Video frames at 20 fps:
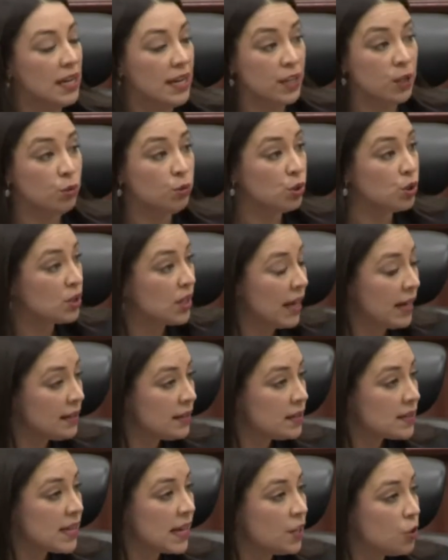Y
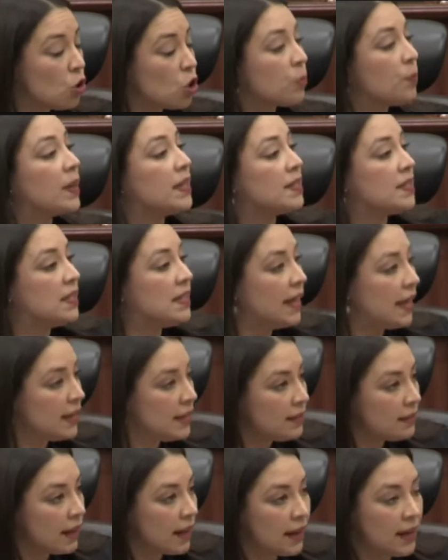usted, señor
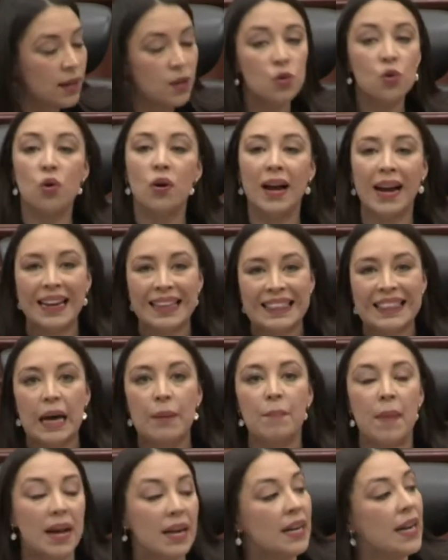presidente, no canta
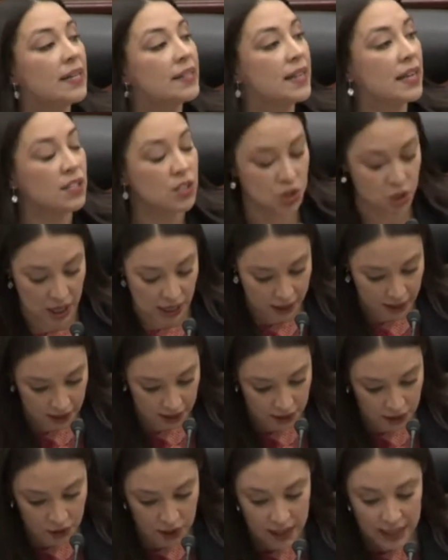mal las
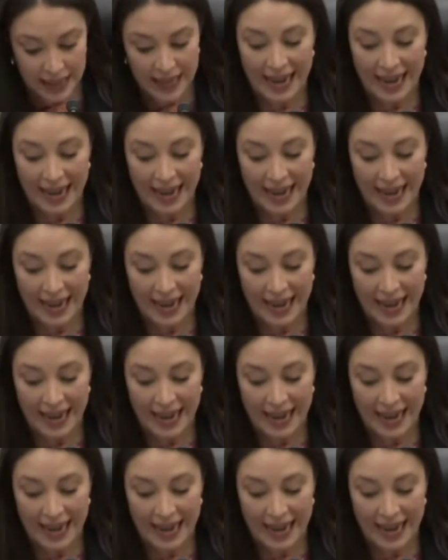rancheras